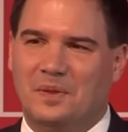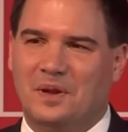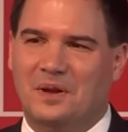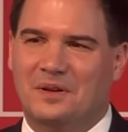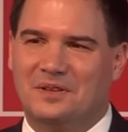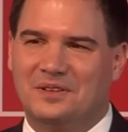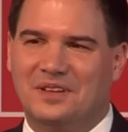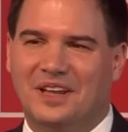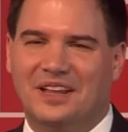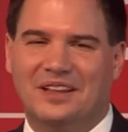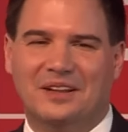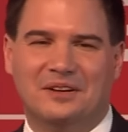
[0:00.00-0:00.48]

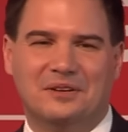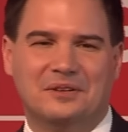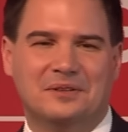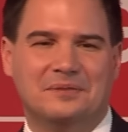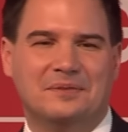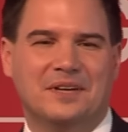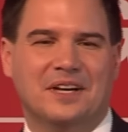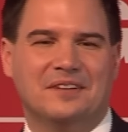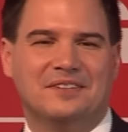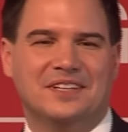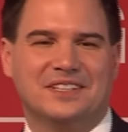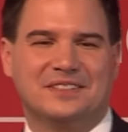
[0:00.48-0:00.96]
Und dann habe ich
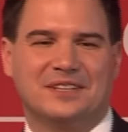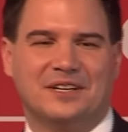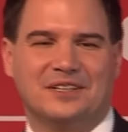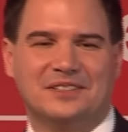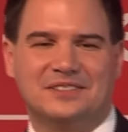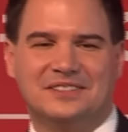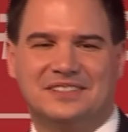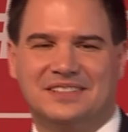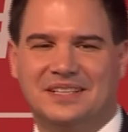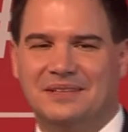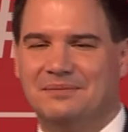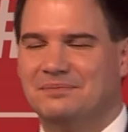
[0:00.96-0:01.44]
mir aber
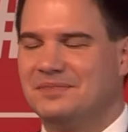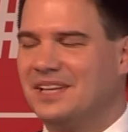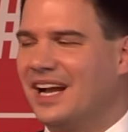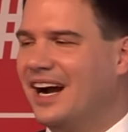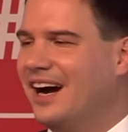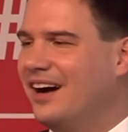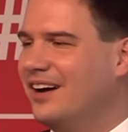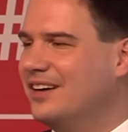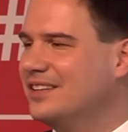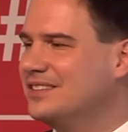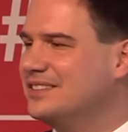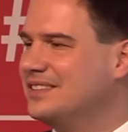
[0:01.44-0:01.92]
trotzdem
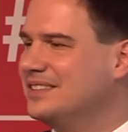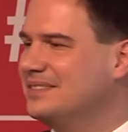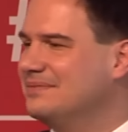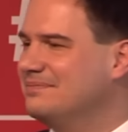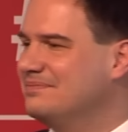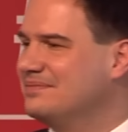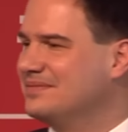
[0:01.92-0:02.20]
traut.